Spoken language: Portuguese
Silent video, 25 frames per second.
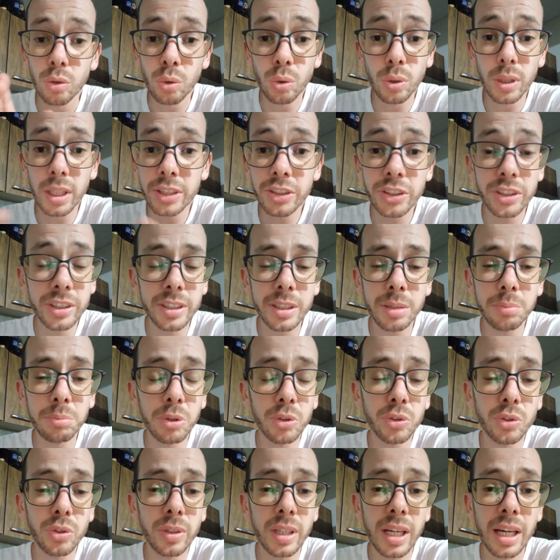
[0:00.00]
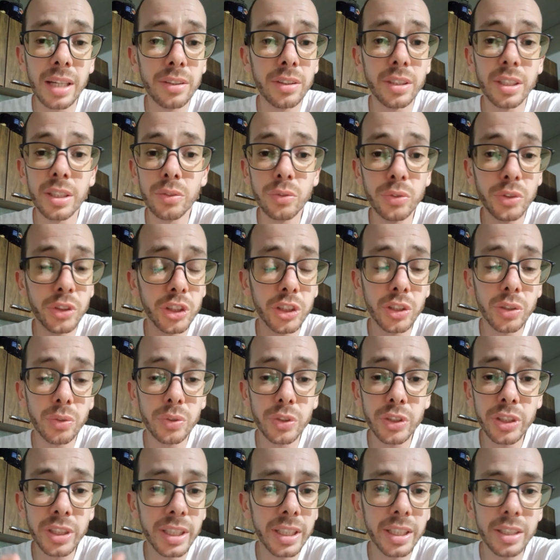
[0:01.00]
Lula diz que Bolsonaro não tinha o
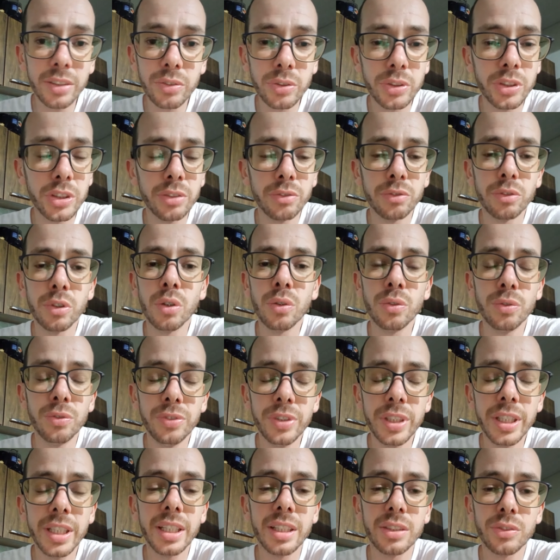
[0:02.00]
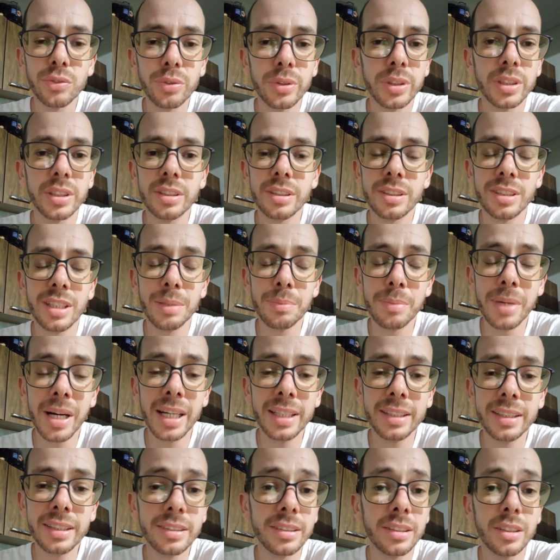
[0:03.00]
direito de envolver as Forças
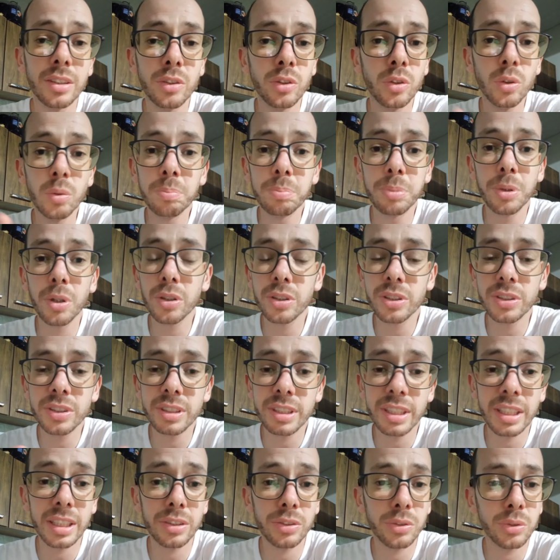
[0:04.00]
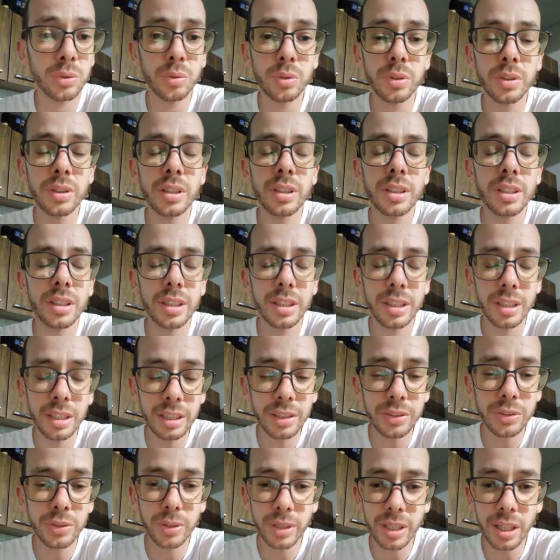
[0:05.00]
Armadas no processo
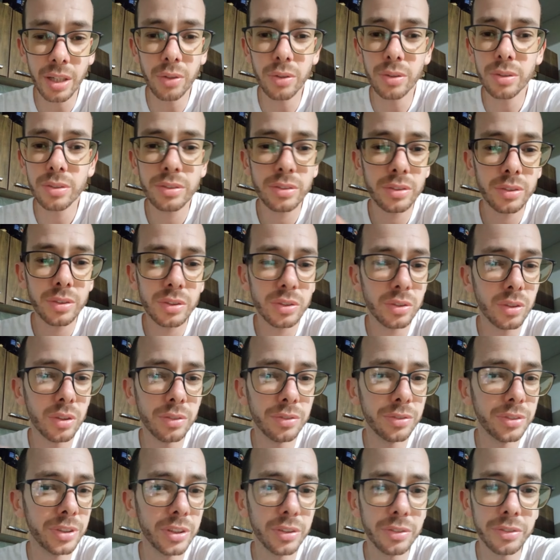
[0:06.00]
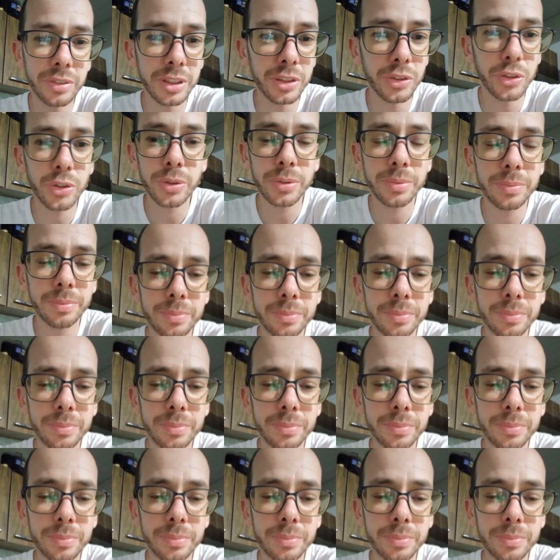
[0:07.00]
eleitoral. Confira o vídeo.